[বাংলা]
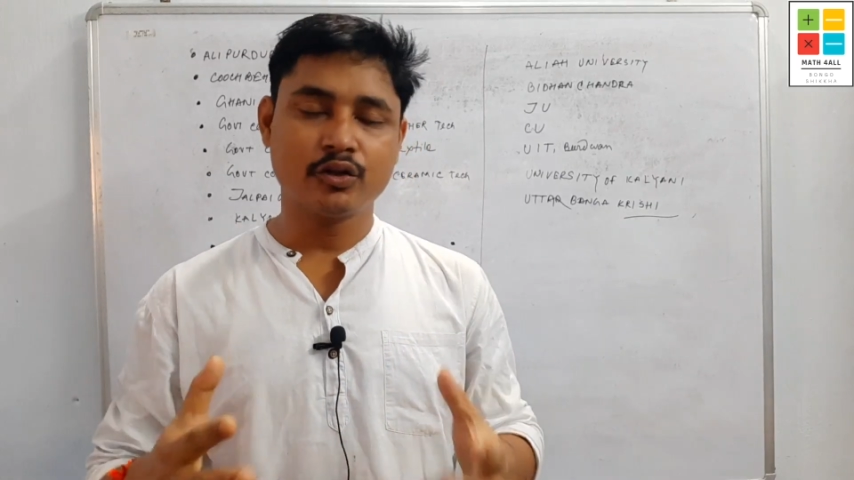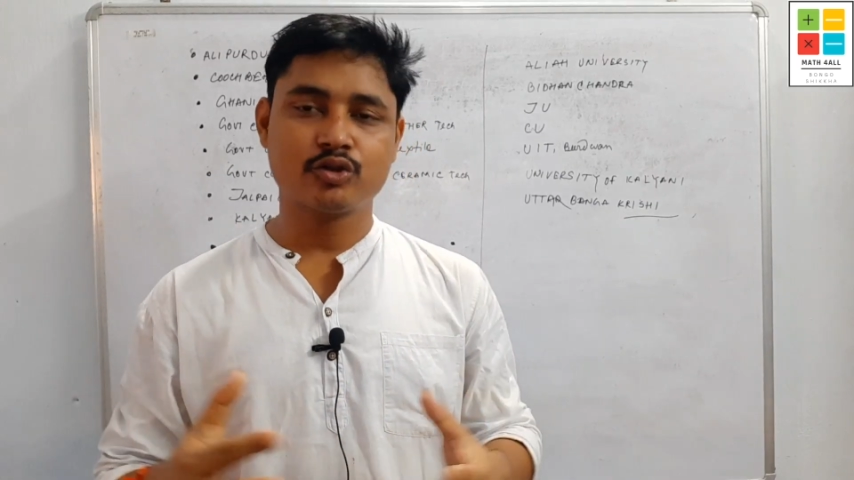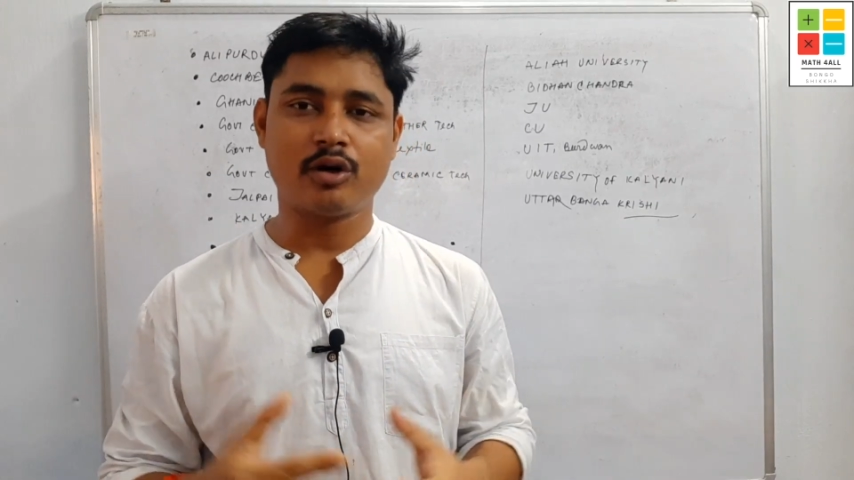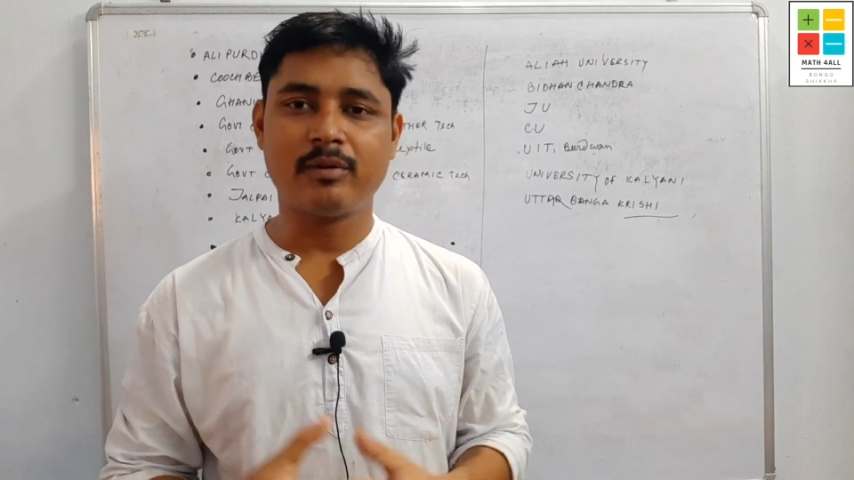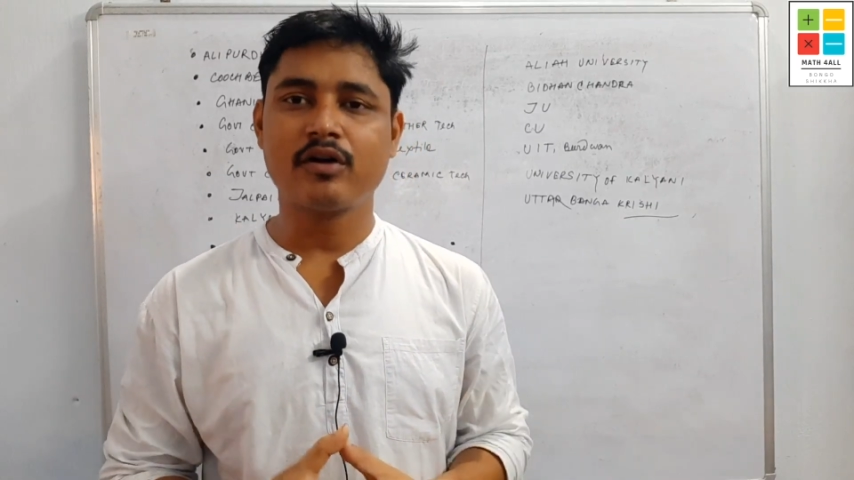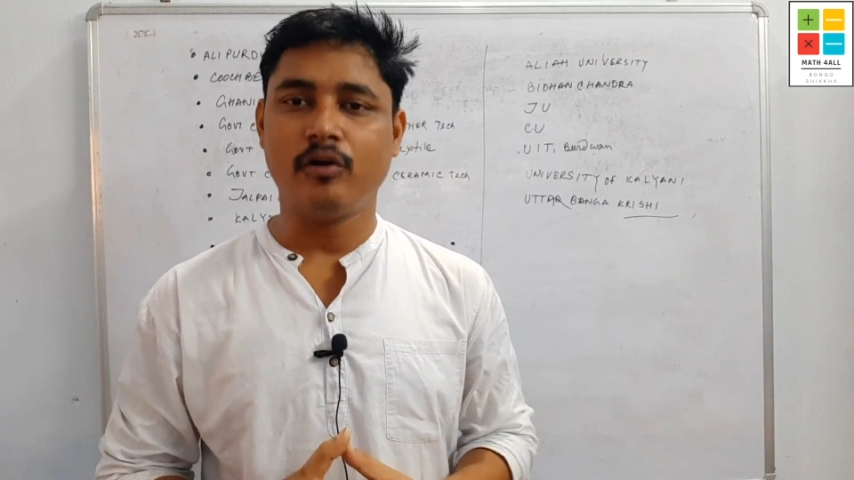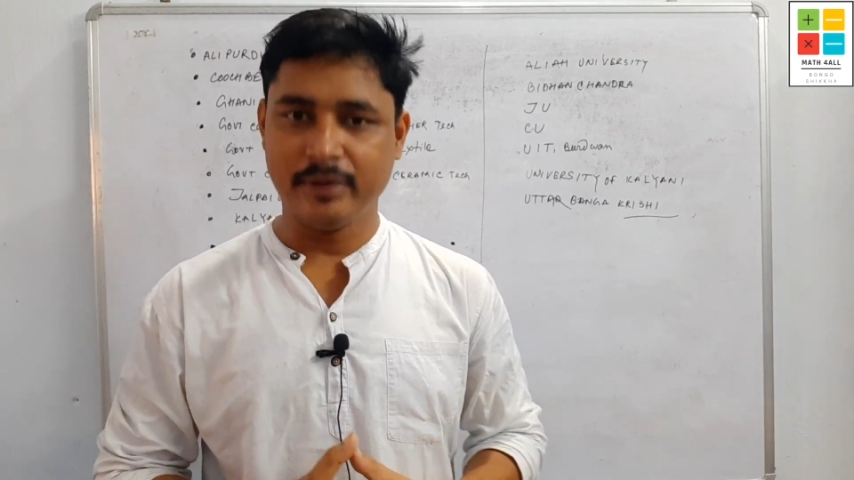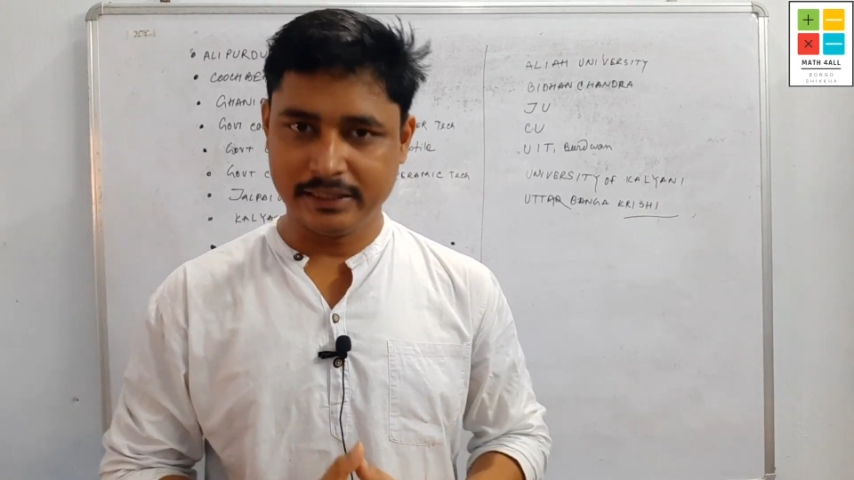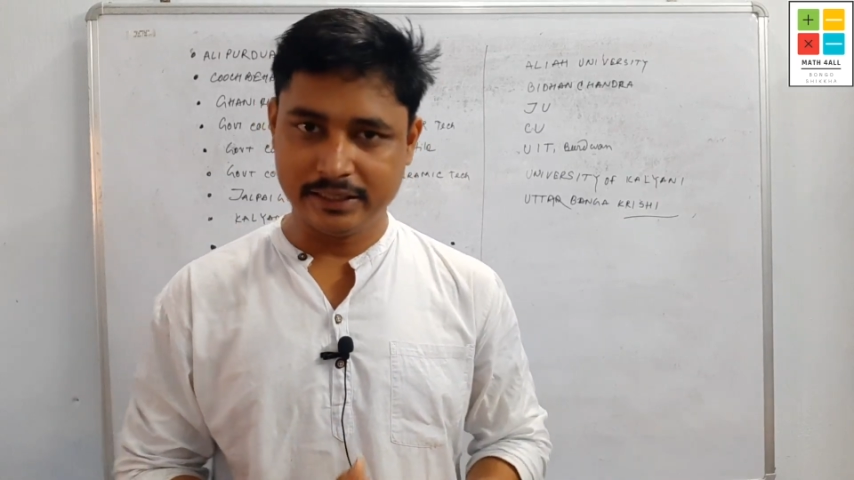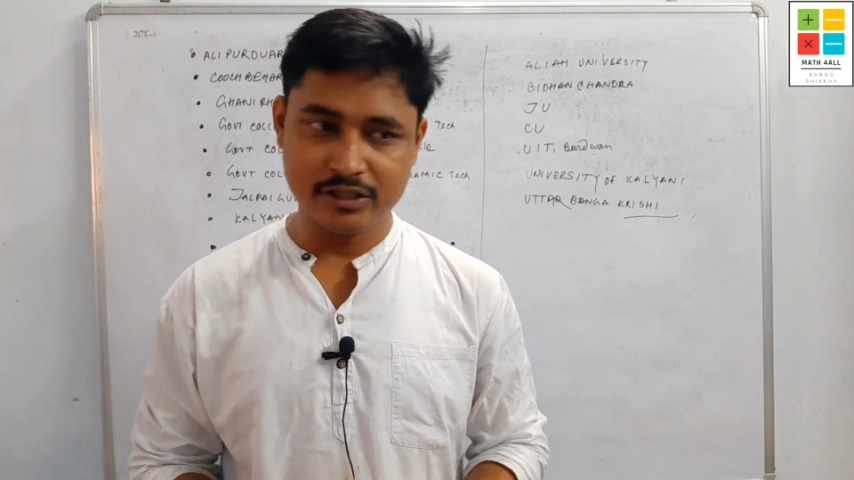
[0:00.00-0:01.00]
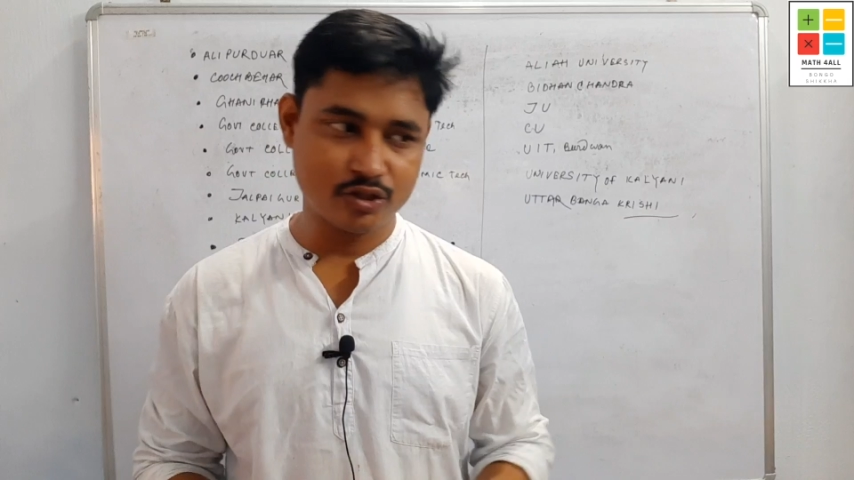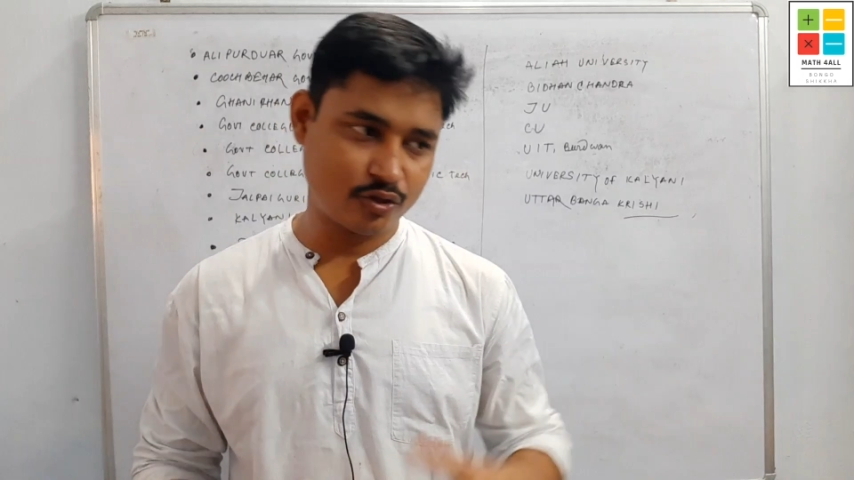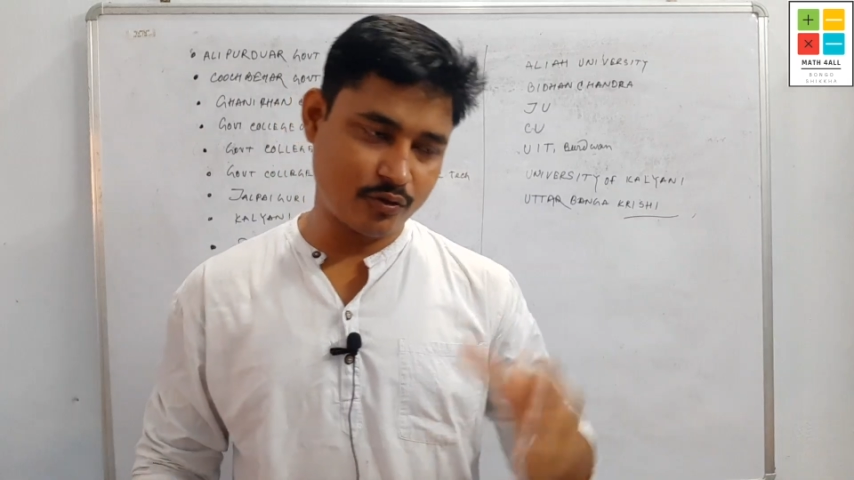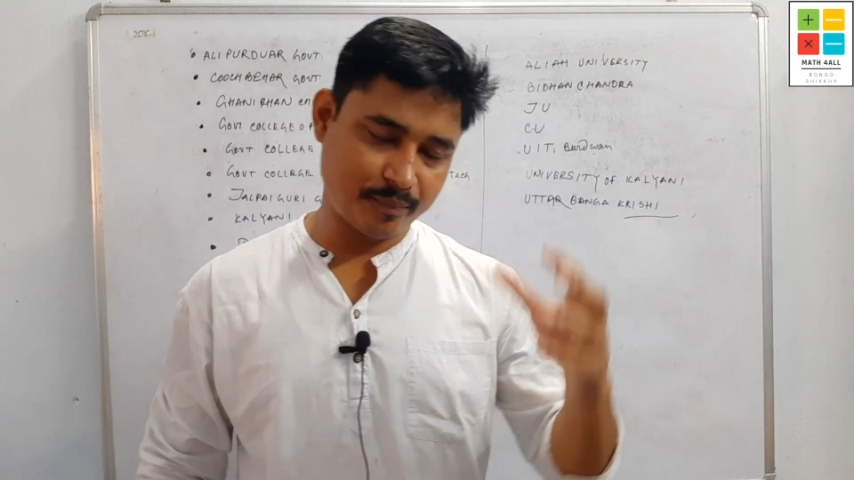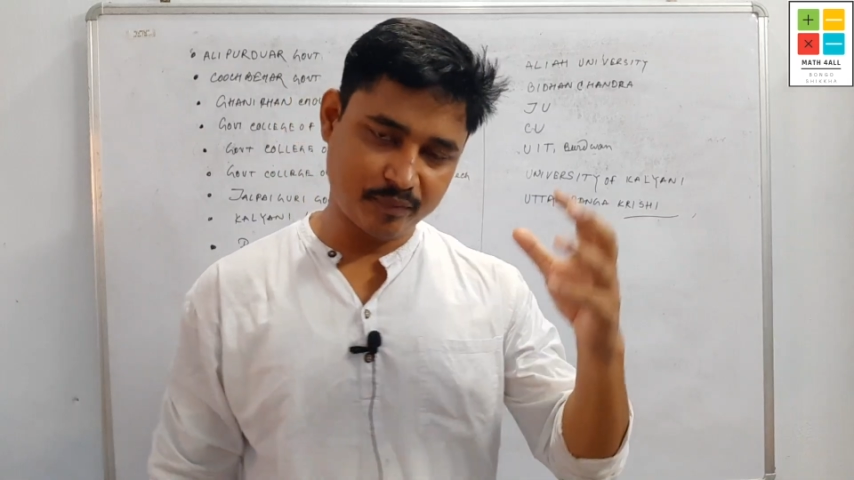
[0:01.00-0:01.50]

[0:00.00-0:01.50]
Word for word: তো সবার কমেন্টের জন্য